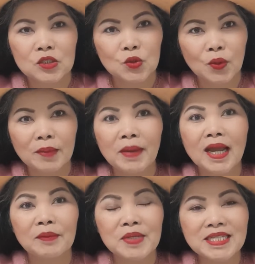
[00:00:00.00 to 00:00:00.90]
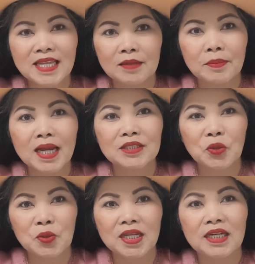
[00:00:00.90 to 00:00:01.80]
สวยมากพิเศษมากต
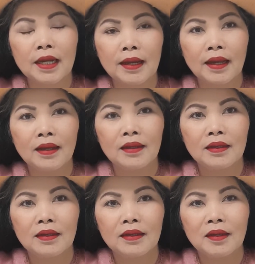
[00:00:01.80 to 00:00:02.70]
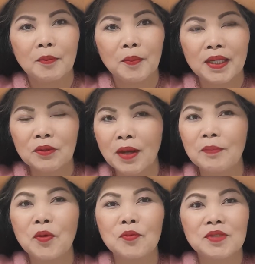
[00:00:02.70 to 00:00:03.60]
รงนี้นะคะ เป็นความ
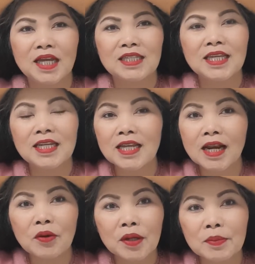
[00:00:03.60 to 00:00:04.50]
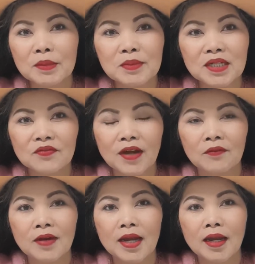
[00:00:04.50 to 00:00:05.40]
ภูมิใจที่ได้เล่าให้เพื่อนๆฟัง
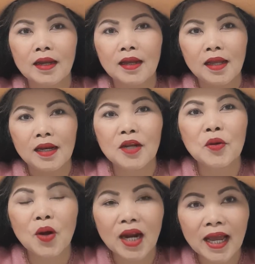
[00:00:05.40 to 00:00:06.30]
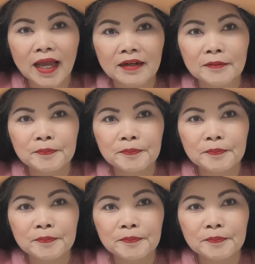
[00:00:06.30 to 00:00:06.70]
ว่าริวอรหัน